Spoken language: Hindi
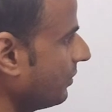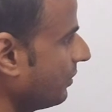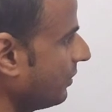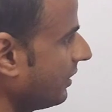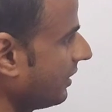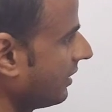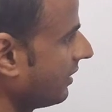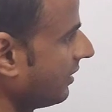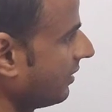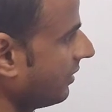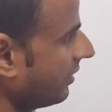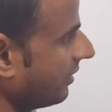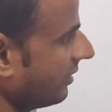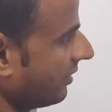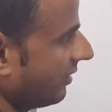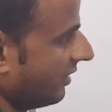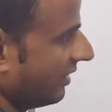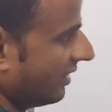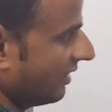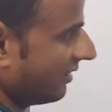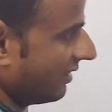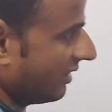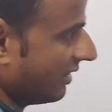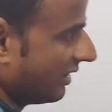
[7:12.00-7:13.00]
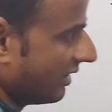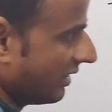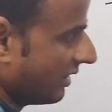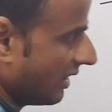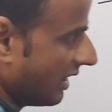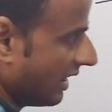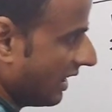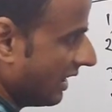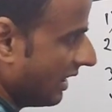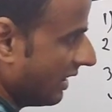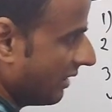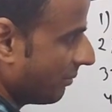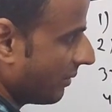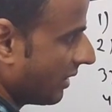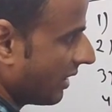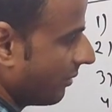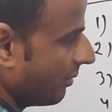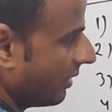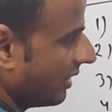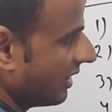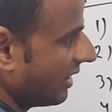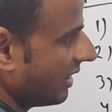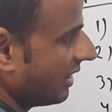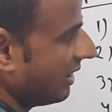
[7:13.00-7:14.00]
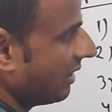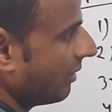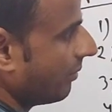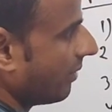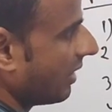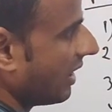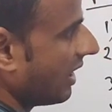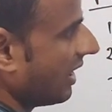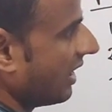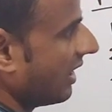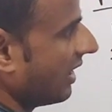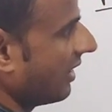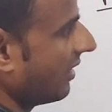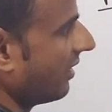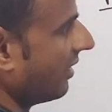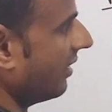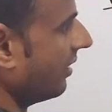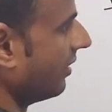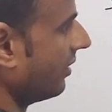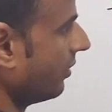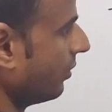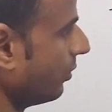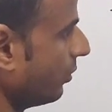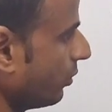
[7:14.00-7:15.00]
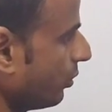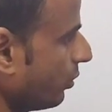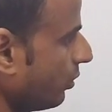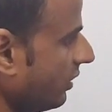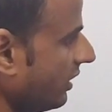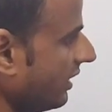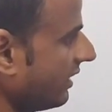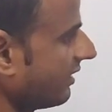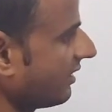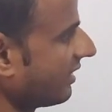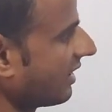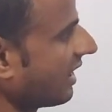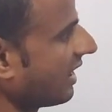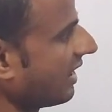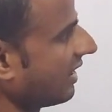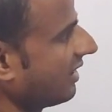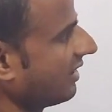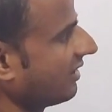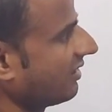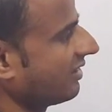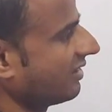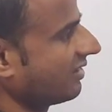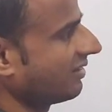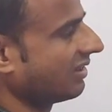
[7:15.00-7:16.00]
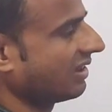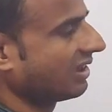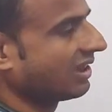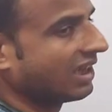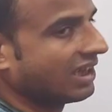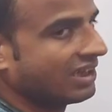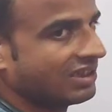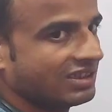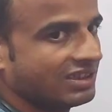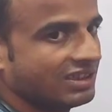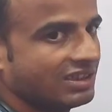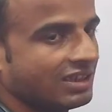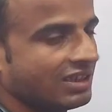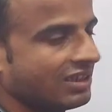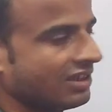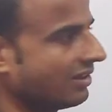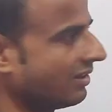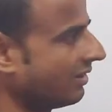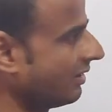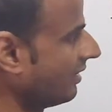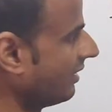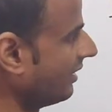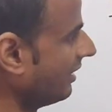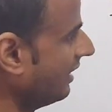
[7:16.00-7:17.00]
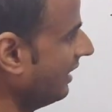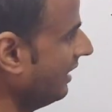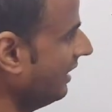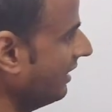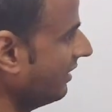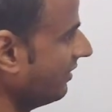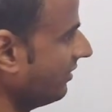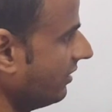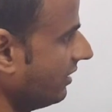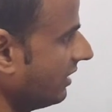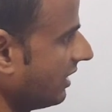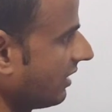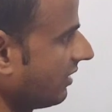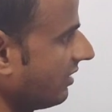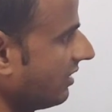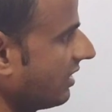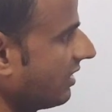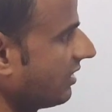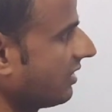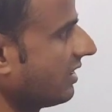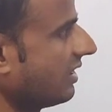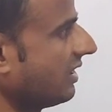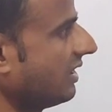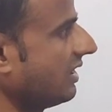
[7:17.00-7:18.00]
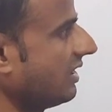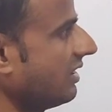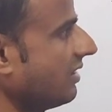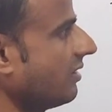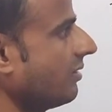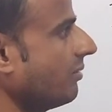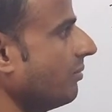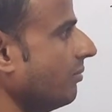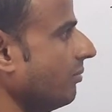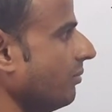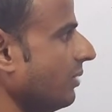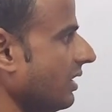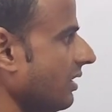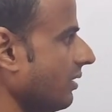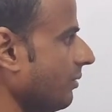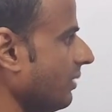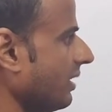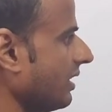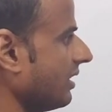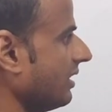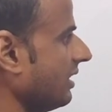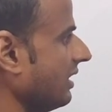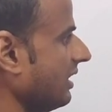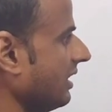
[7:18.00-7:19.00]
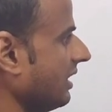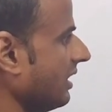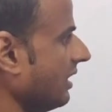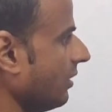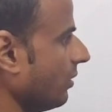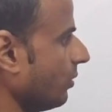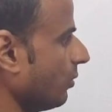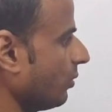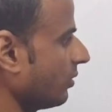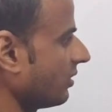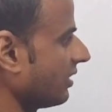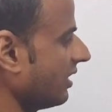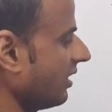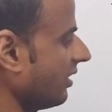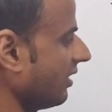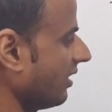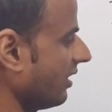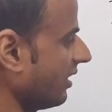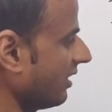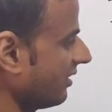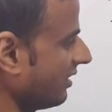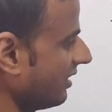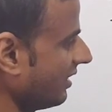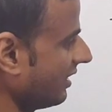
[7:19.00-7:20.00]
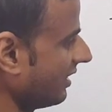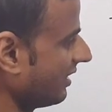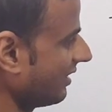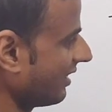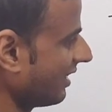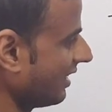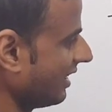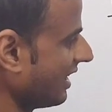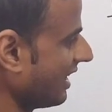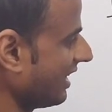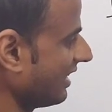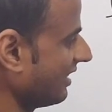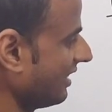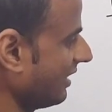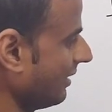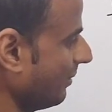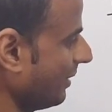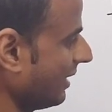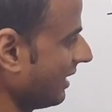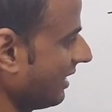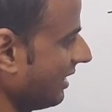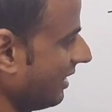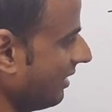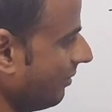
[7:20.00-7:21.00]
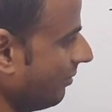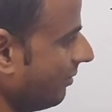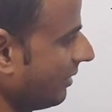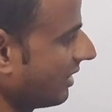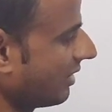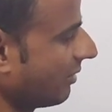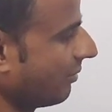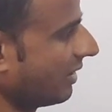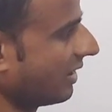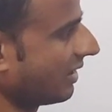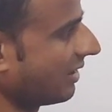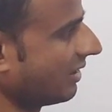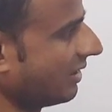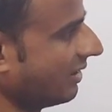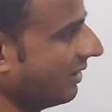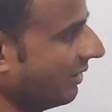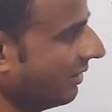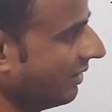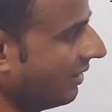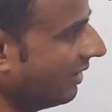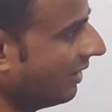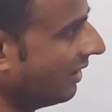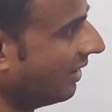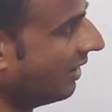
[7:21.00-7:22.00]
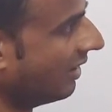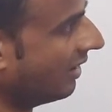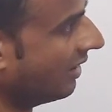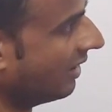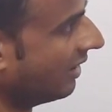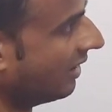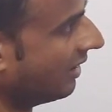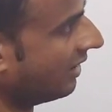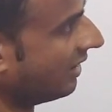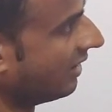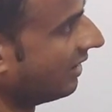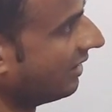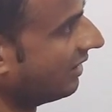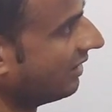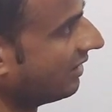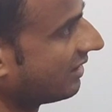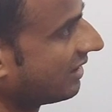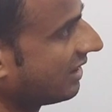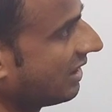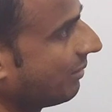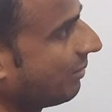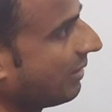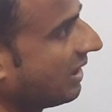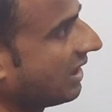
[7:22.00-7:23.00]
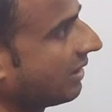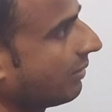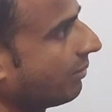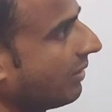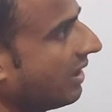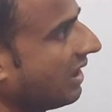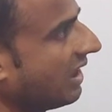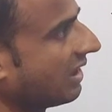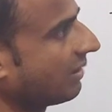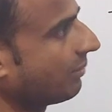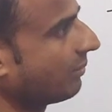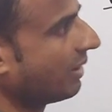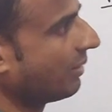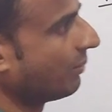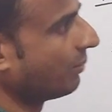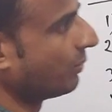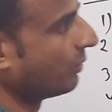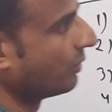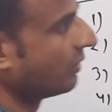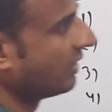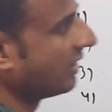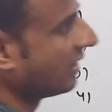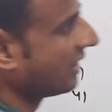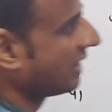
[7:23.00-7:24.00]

बुद्ध जिस दिन गए भ्रमण के लिए बाहर उनको ये सारा चीज दिखाई दिया जर्जर शरीर वृद्ध व्यक्ति रोग से ग्रसित सन्यासी व्यक्ति मृत व्यक्ति इसके बाद महात्मा बुद्ध